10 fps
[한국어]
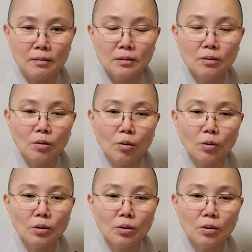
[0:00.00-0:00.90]
그
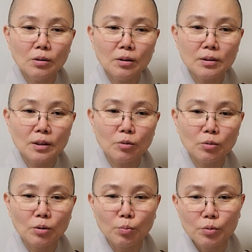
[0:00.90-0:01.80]
어떤
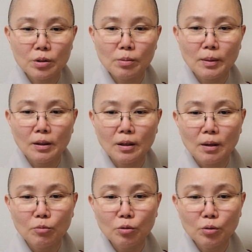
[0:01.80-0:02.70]
것에도 덧붙일 말이
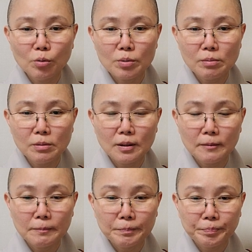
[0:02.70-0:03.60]
아무것도 없습니다.